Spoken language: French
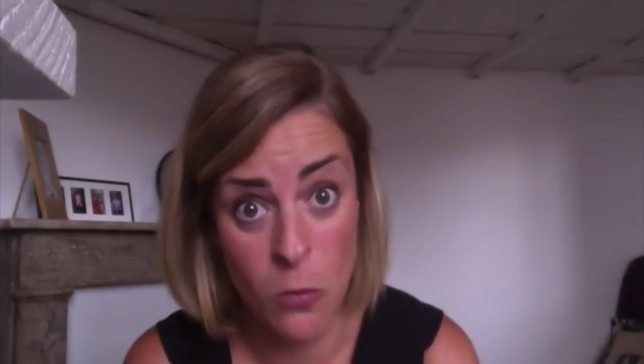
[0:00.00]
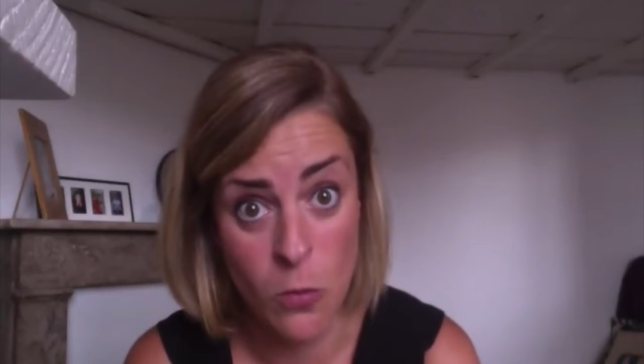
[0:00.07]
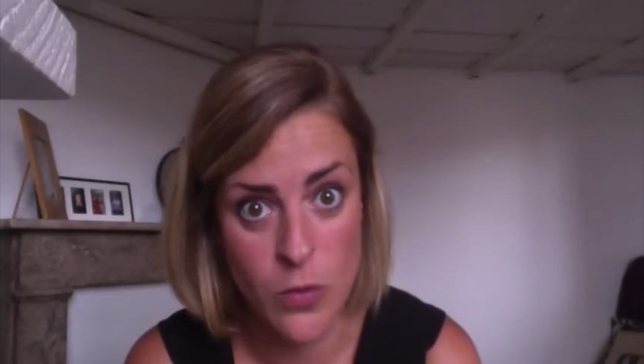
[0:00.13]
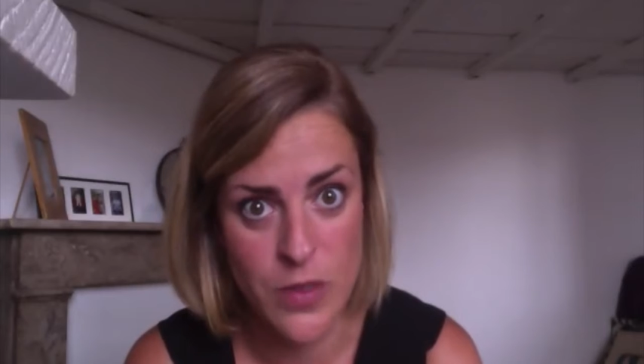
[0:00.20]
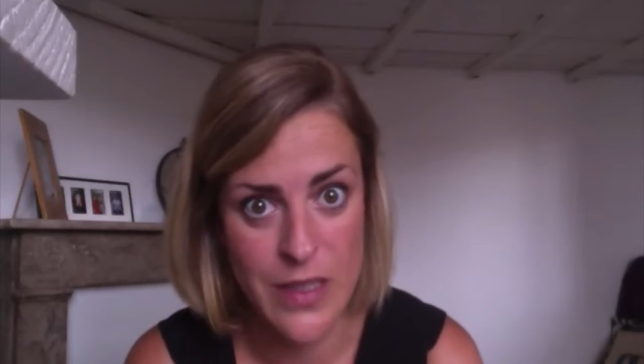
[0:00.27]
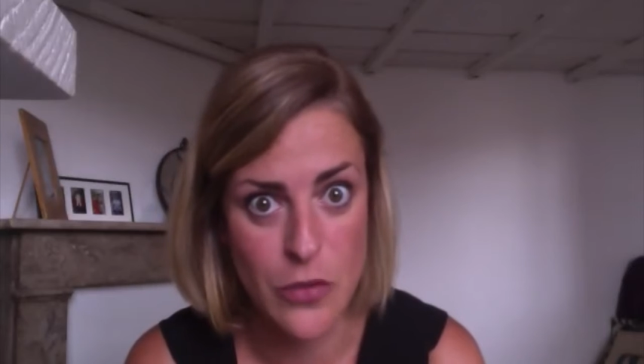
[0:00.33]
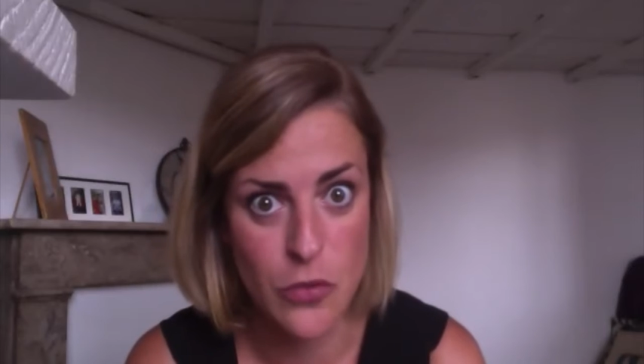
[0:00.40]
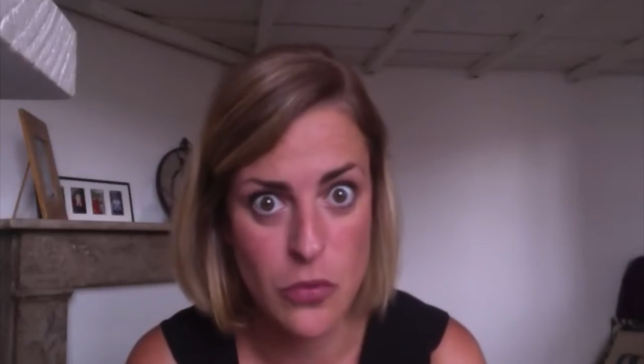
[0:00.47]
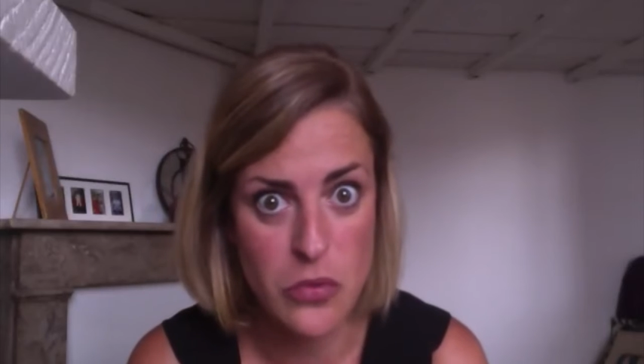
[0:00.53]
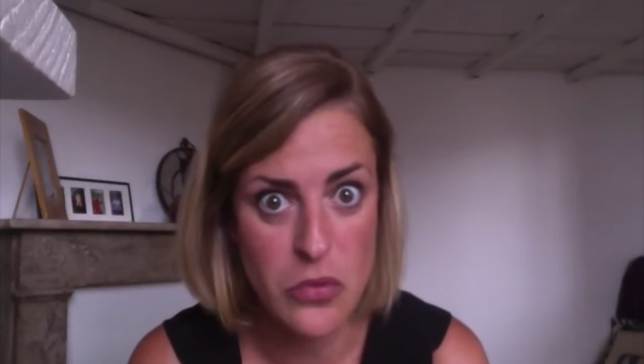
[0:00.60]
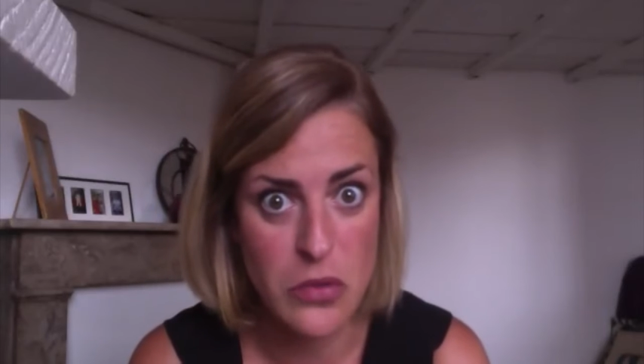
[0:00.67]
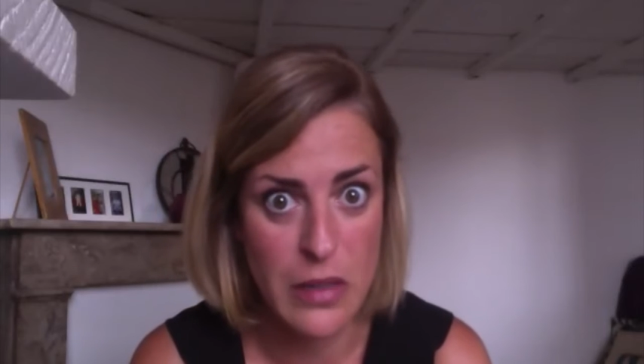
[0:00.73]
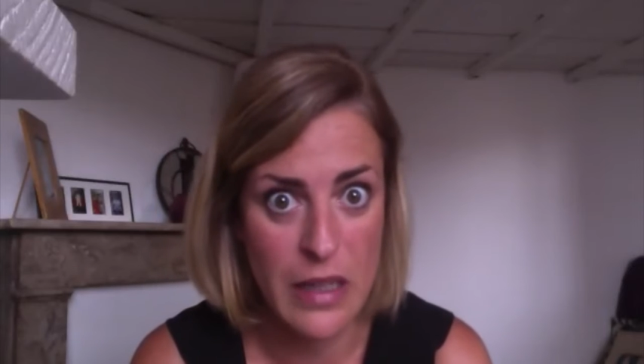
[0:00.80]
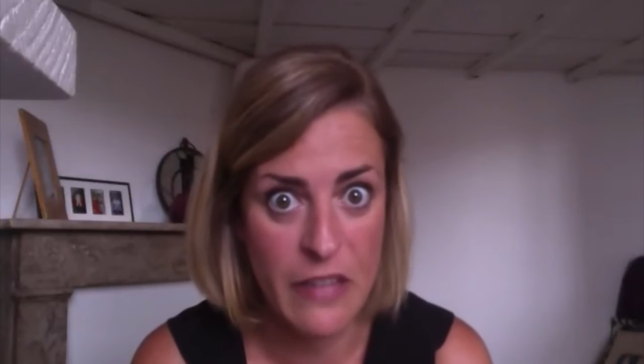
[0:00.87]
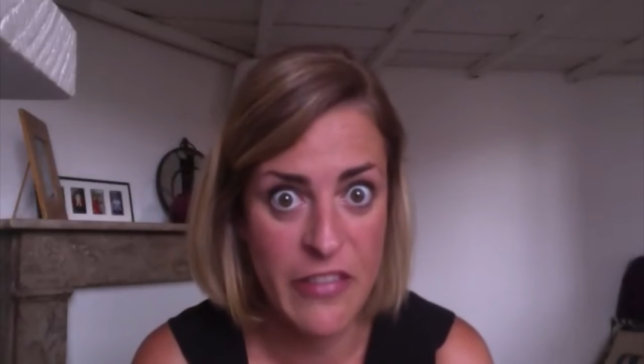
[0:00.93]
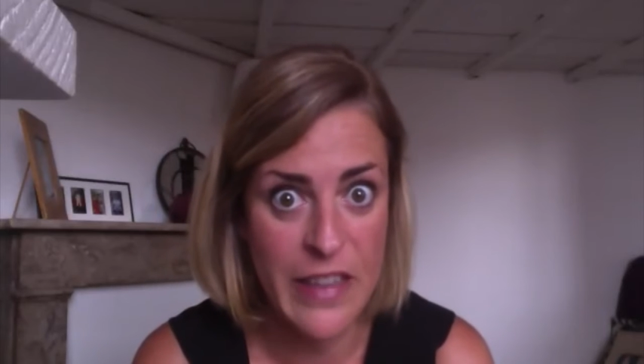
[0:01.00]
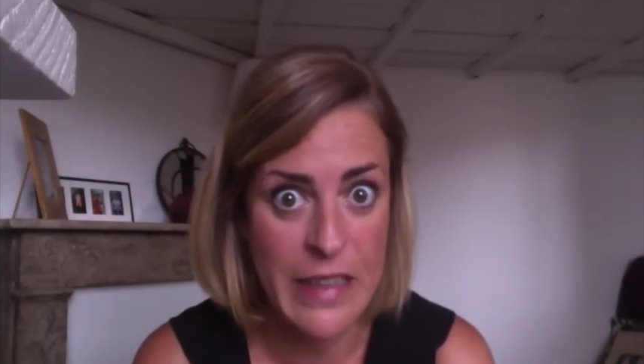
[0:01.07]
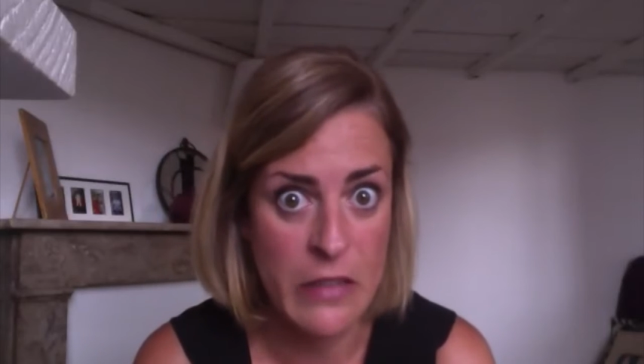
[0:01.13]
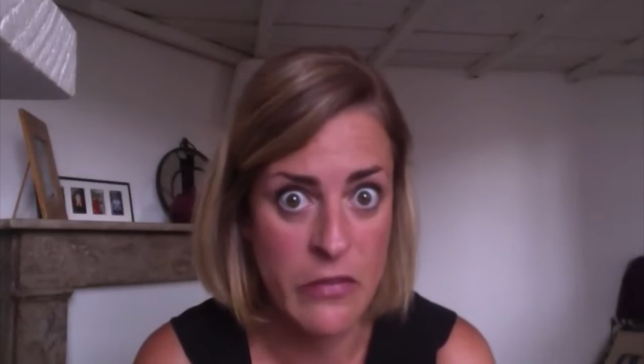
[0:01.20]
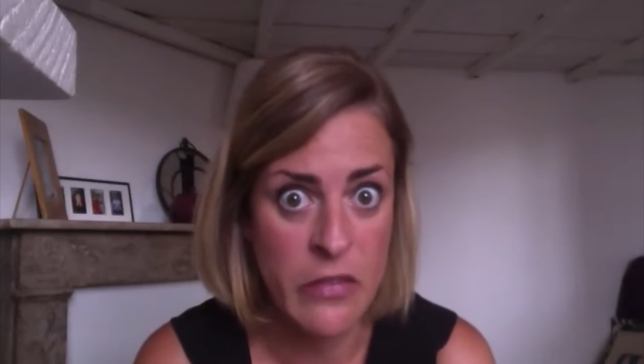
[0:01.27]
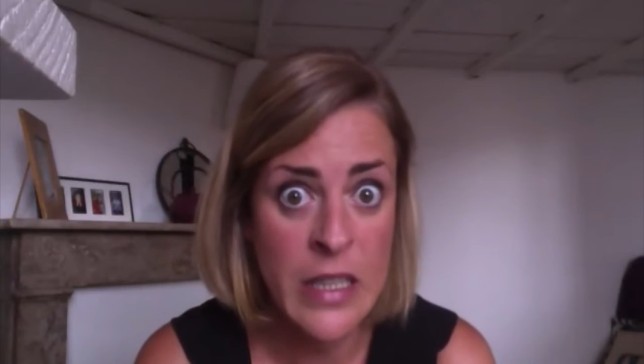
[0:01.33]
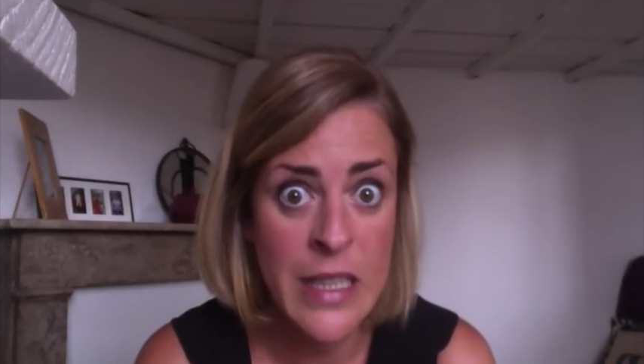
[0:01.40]
on sait tous que la fête est
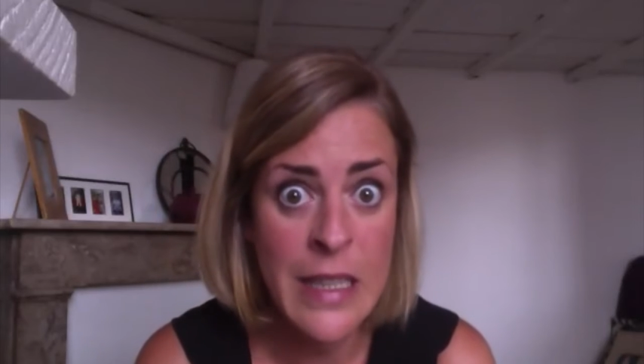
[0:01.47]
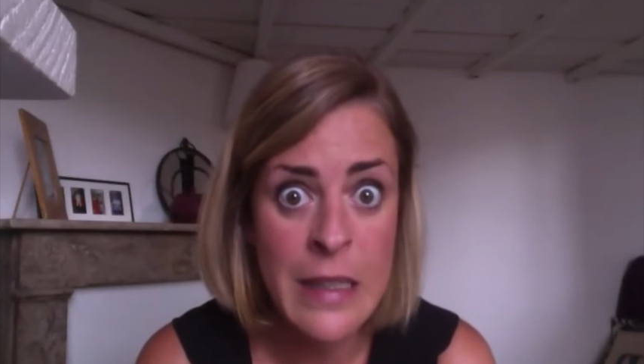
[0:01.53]
finie.